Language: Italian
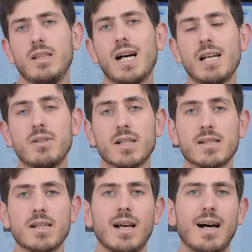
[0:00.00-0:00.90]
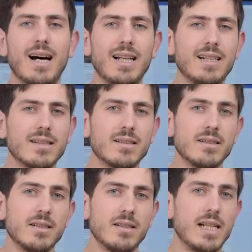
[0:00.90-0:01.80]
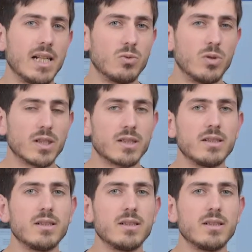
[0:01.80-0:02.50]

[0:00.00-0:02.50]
Diverse Alert Network